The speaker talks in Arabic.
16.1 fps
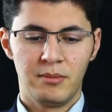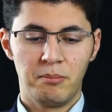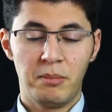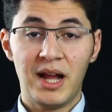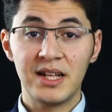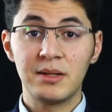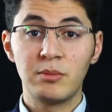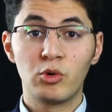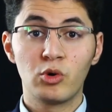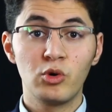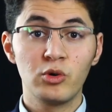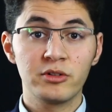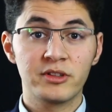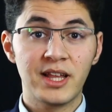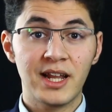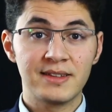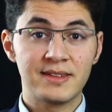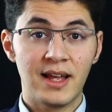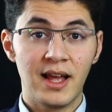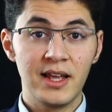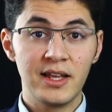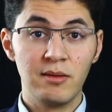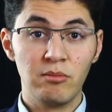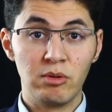بعد مرور الثلاث
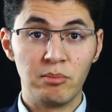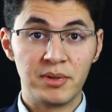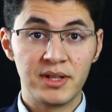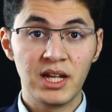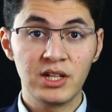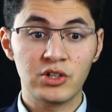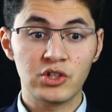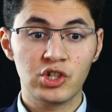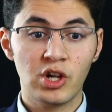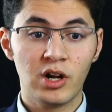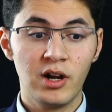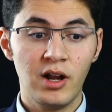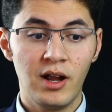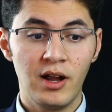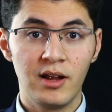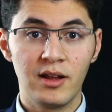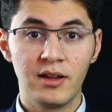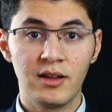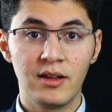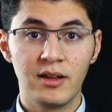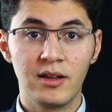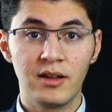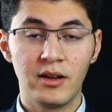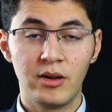دقايق من بداية الشرح
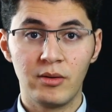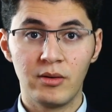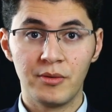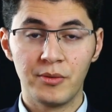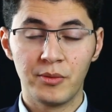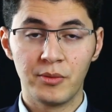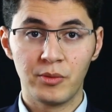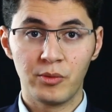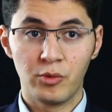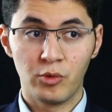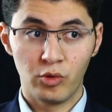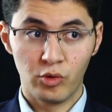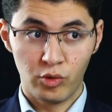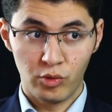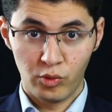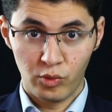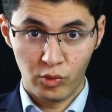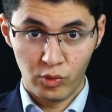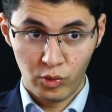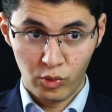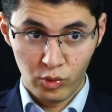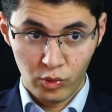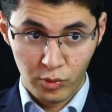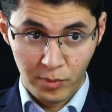
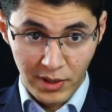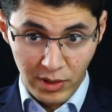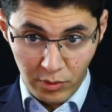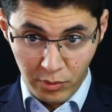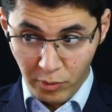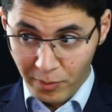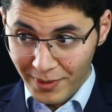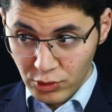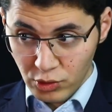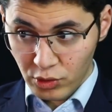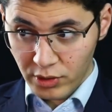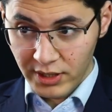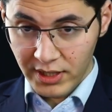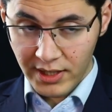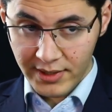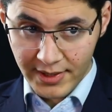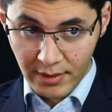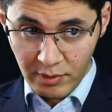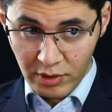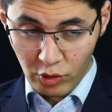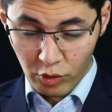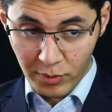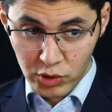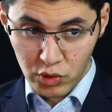وبنظر إلى الجميع
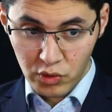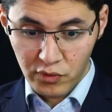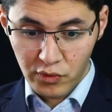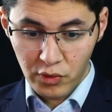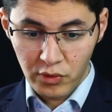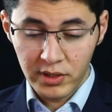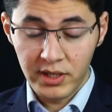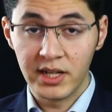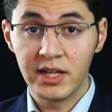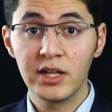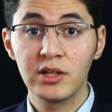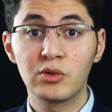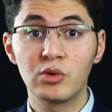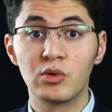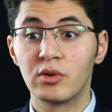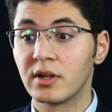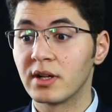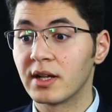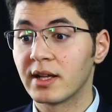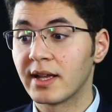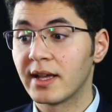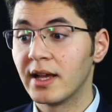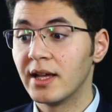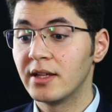وبشوفه لقيته
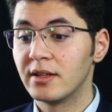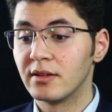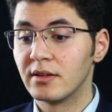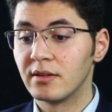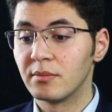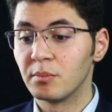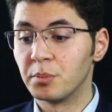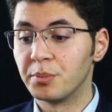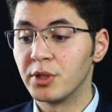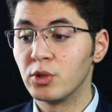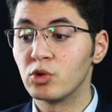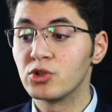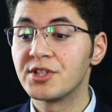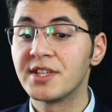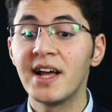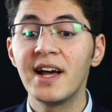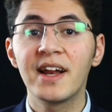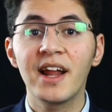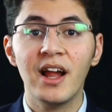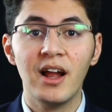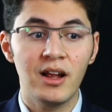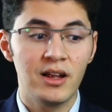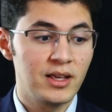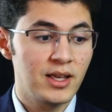كان
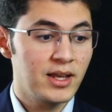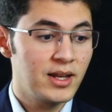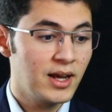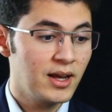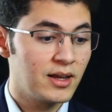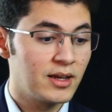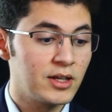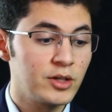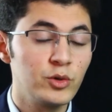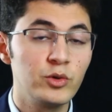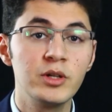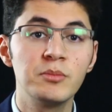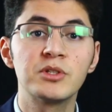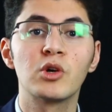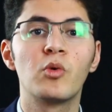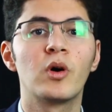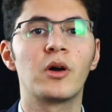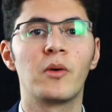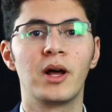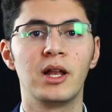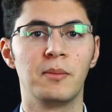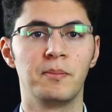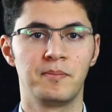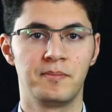بيسارع إلى إنه يمسك ورقة
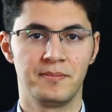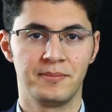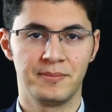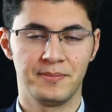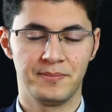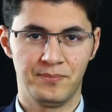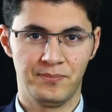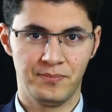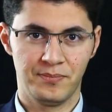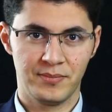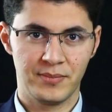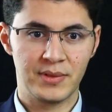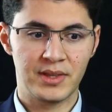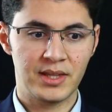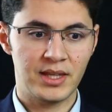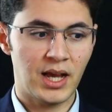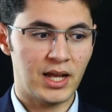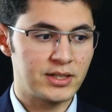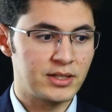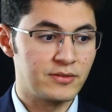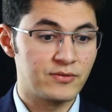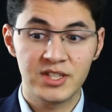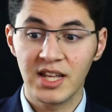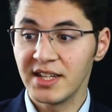وقلم يعني
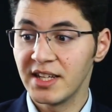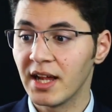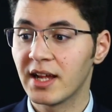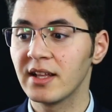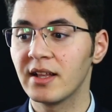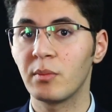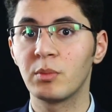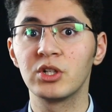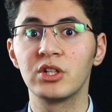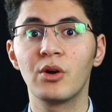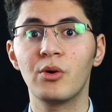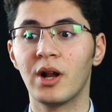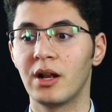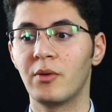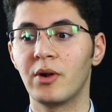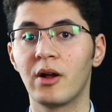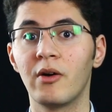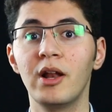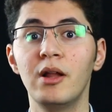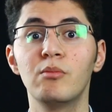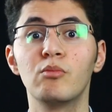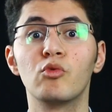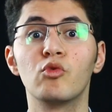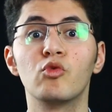في ثانية كده بيدور على ورقة
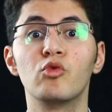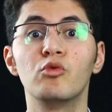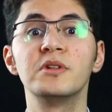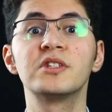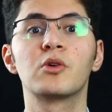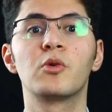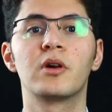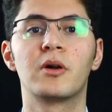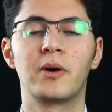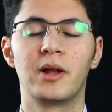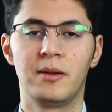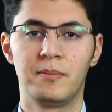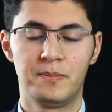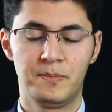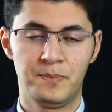وقلم ومسك ورقة وقلم